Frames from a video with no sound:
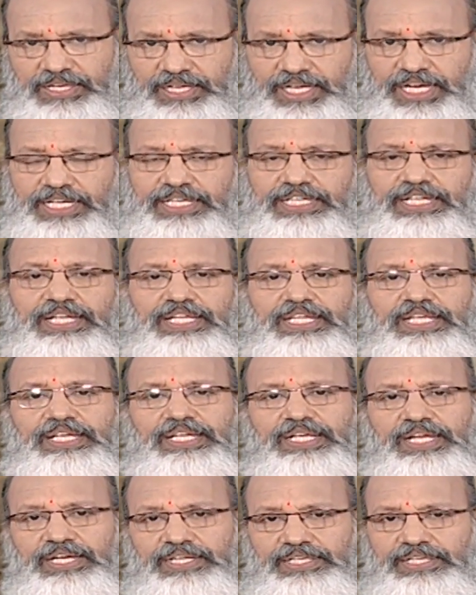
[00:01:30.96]
கெட்ட
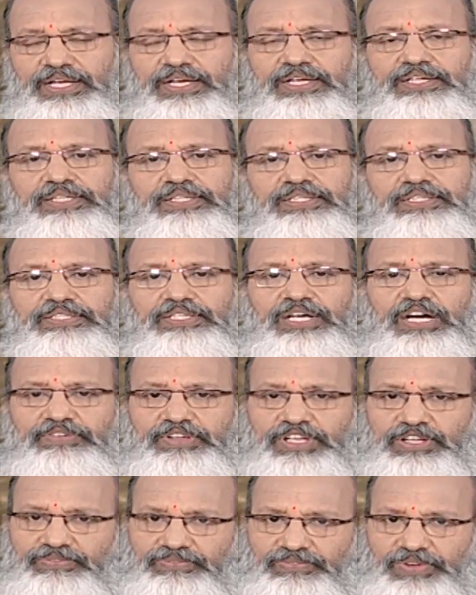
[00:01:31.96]
நீர் கெட்ட அழுக்கு
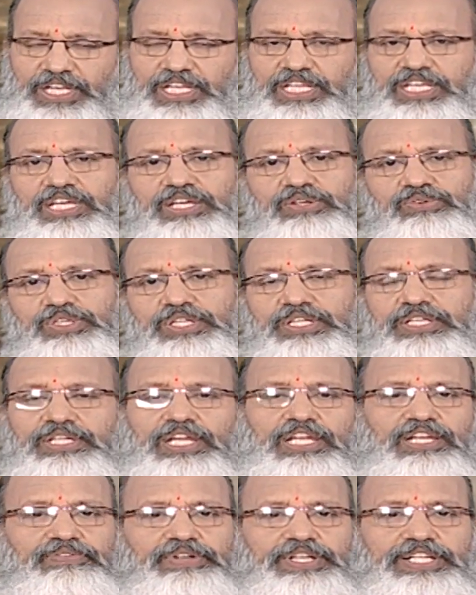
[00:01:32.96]
அவையெல்லாம் வெளியேறுவதுக்கு
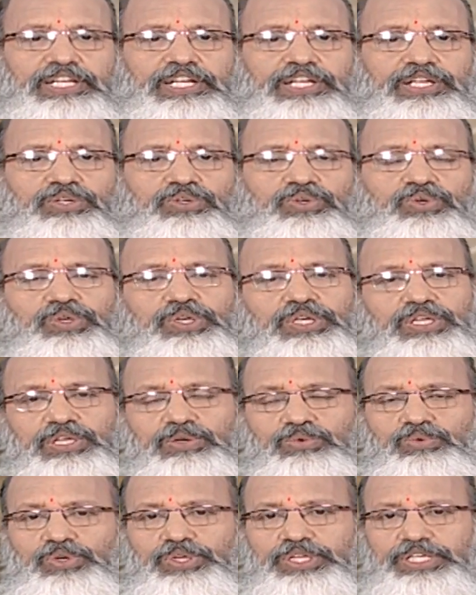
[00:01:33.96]
நல்ல வழி கிடைக்கும்
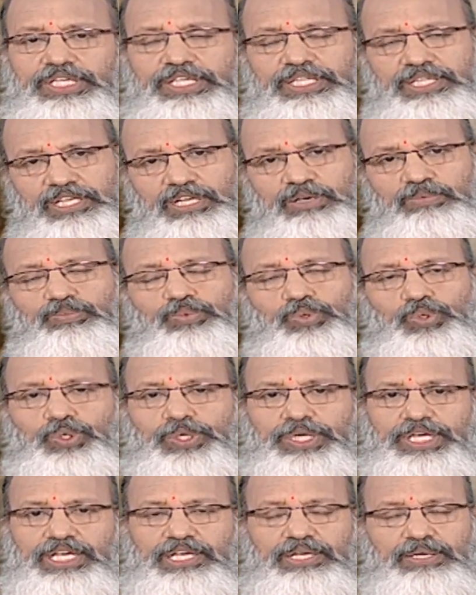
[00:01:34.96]
இவ்வளோ இருக்குது இதெல்லாம்
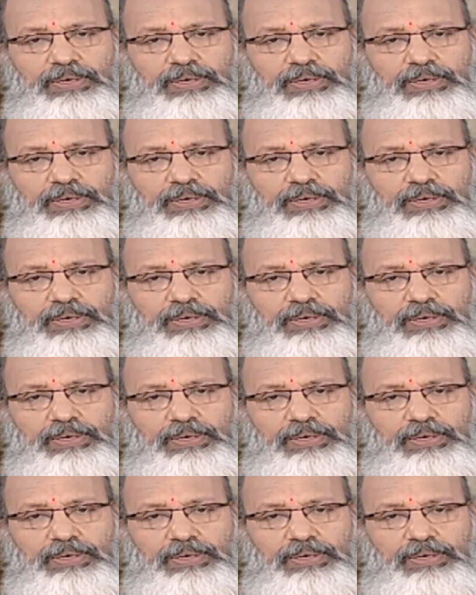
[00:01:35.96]
போக